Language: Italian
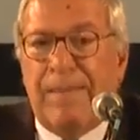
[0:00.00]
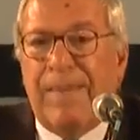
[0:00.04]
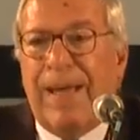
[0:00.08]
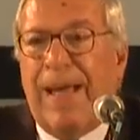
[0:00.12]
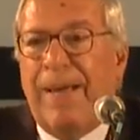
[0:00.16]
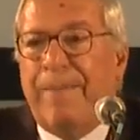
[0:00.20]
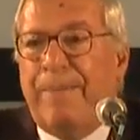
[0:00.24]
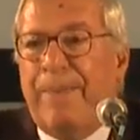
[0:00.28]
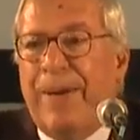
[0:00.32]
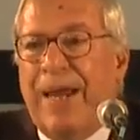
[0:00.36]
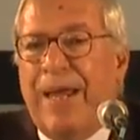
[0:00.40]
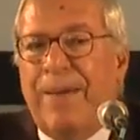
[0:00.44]

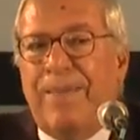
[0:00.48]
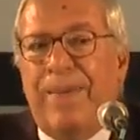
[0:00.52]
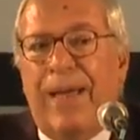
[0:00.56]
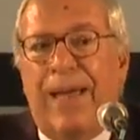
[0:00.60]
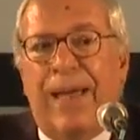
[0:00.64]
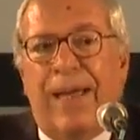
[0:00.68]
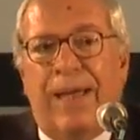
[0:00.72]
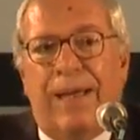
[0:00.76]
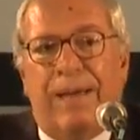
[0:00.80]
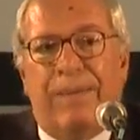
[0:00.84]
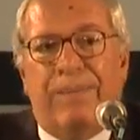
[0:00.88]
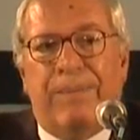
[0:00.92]
Ma
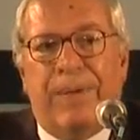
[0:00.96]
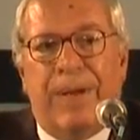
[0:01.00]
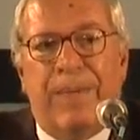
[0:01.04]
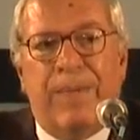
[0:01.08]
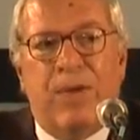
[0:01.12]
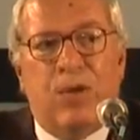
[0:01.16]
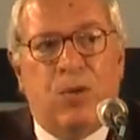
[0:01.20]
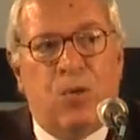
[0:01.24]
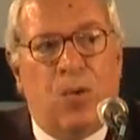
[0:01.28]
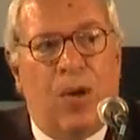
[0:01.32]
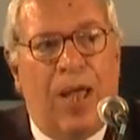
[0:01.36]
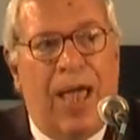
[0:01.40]
prima,
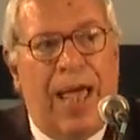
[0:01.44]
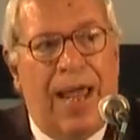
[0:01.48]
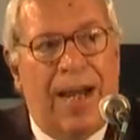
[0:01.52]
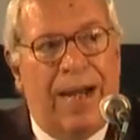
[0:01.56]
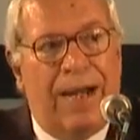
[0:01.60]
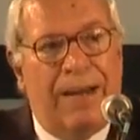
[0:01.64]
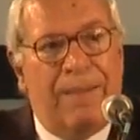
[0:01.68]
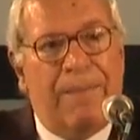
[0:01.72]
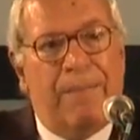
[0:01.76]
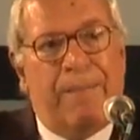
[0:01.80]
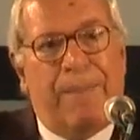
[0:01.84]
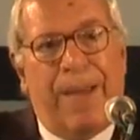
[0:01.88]
per
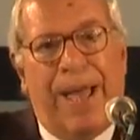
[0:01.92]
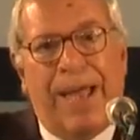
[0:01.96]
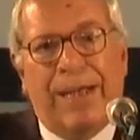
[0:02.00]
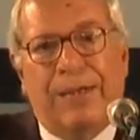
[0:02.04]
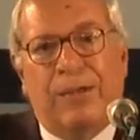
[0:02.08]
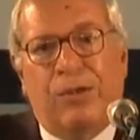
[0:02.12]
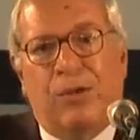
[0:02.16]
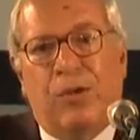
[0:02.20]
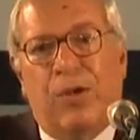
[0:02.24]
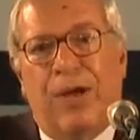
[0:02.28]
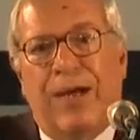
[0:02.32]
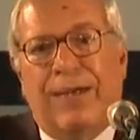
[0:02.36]
misurare
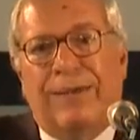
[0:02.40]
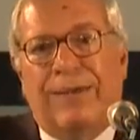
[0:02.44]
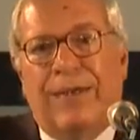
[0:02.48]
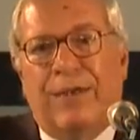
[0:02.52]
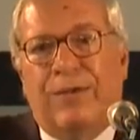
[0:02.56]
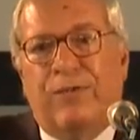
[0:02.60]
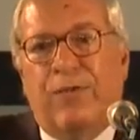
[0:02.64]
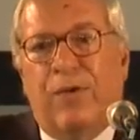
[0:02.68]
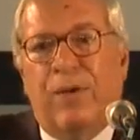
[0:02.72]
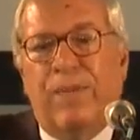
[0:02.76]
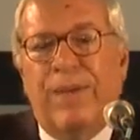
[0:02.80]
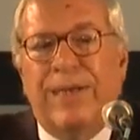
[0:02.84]
l'impatto e la
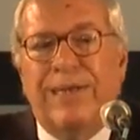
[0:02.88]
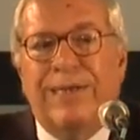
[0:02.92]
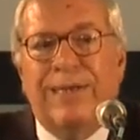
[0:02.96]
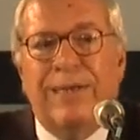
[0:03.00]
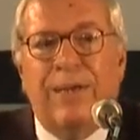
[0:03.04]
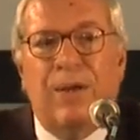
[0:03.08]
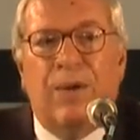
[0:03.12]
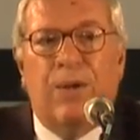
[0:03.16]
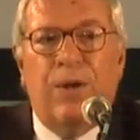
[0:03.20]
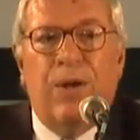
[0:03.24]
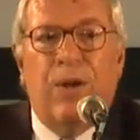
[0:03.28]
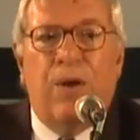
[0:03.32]

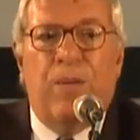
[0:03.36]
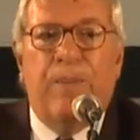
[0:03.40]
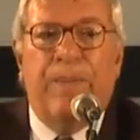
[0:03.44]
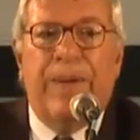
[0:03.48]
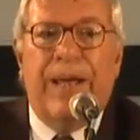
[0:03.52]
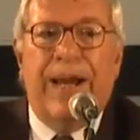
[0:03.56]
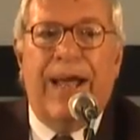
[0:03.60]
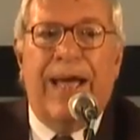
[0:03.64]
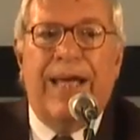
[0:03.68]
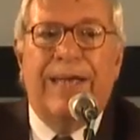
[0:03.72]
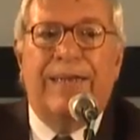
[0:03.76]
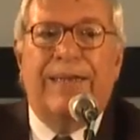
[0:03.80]
trasformazione
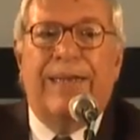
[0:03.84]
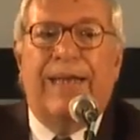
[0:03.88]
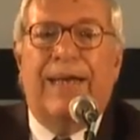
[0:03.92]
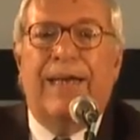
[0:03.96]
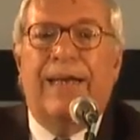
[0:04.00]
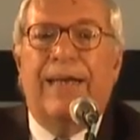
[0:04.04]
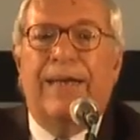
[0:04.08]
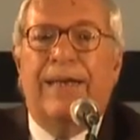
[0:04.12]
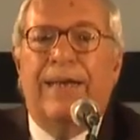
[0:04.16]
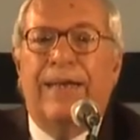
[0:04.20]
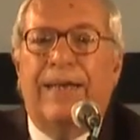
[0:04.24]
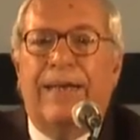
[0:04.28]

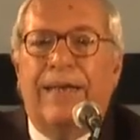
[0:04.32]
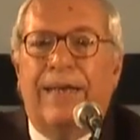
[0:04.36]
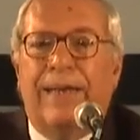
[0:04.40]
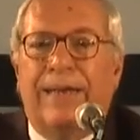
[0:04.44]
operata